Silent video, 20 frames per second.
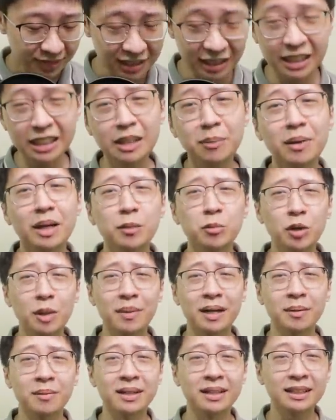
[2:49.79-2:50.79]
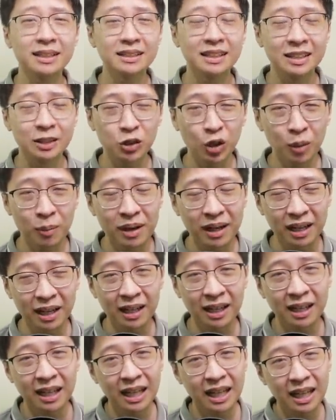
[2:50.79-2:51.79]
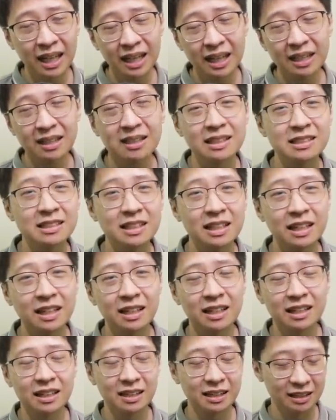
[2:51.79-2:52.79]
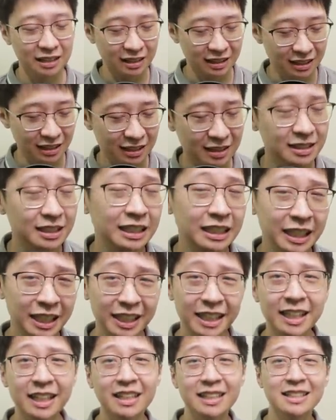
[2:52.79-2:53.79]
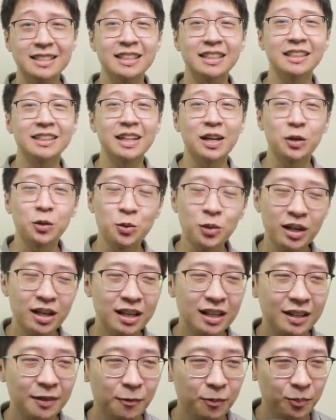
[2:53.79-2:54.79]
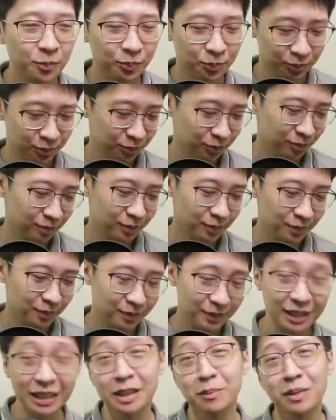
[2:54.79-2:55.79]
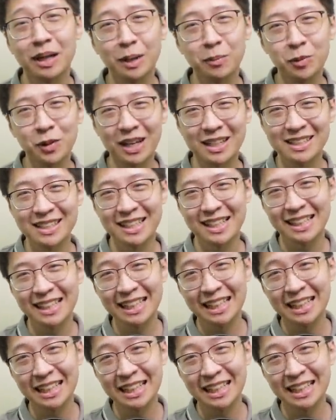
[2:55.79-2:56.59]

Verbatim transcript: Jadi kita bakal buka bareng-bareng dan gue bakal nge-share uh, sedikit ya cerita gue. Kita bakal buka aja.